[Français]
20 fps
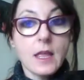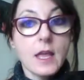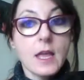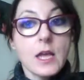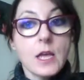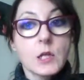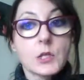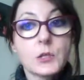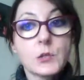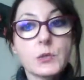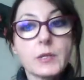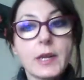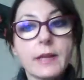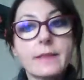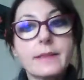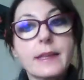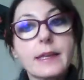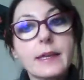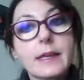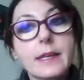Si on a
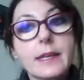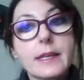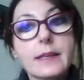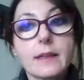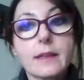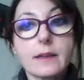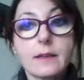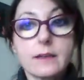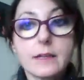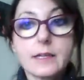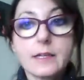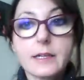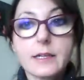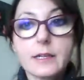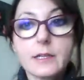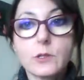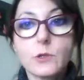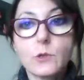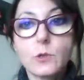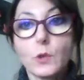des rides et des
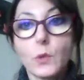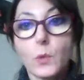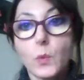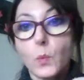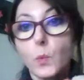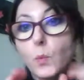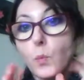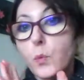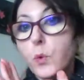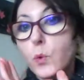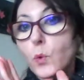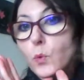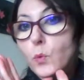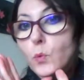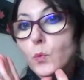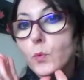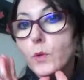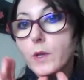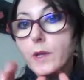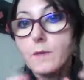ridules,
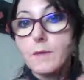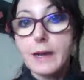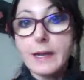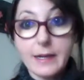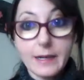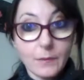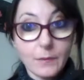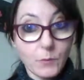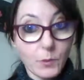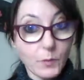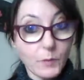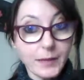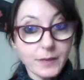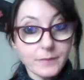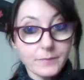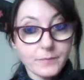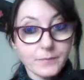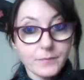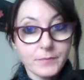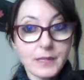il va les repulper.
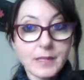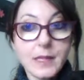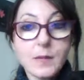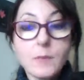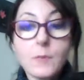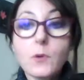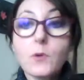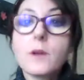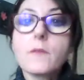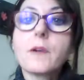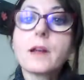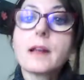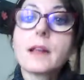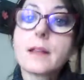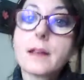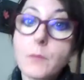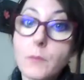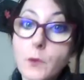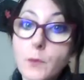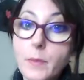Et pourquoi il va les
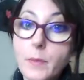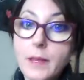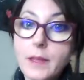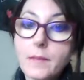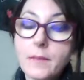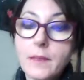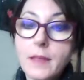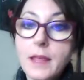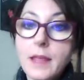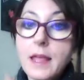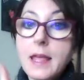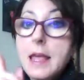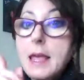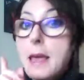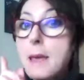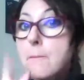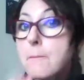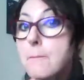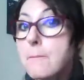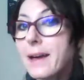repulper
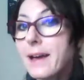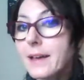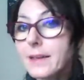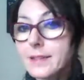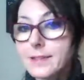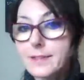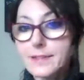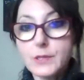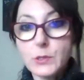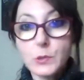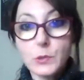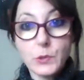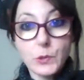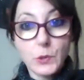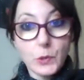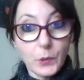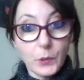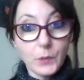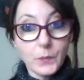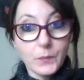Parce
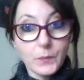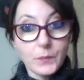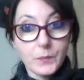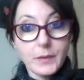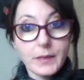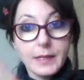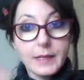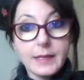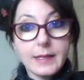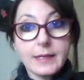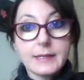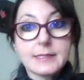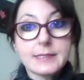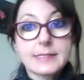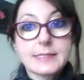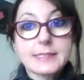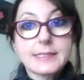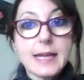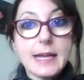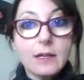que
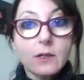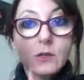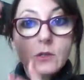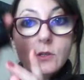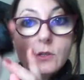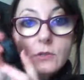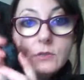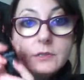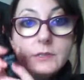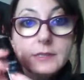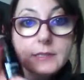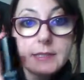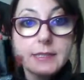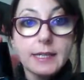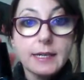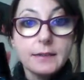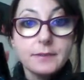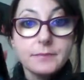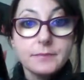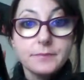ça
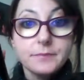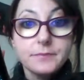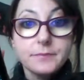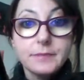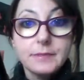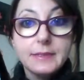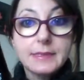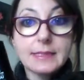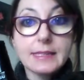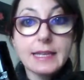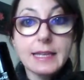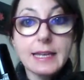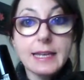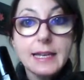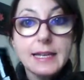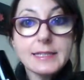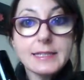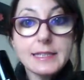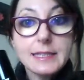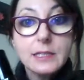contient de
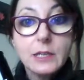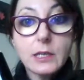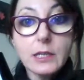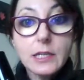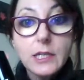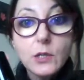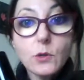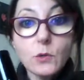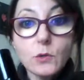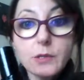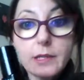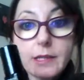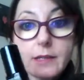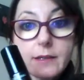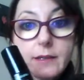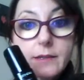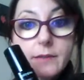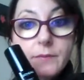l'acide ironique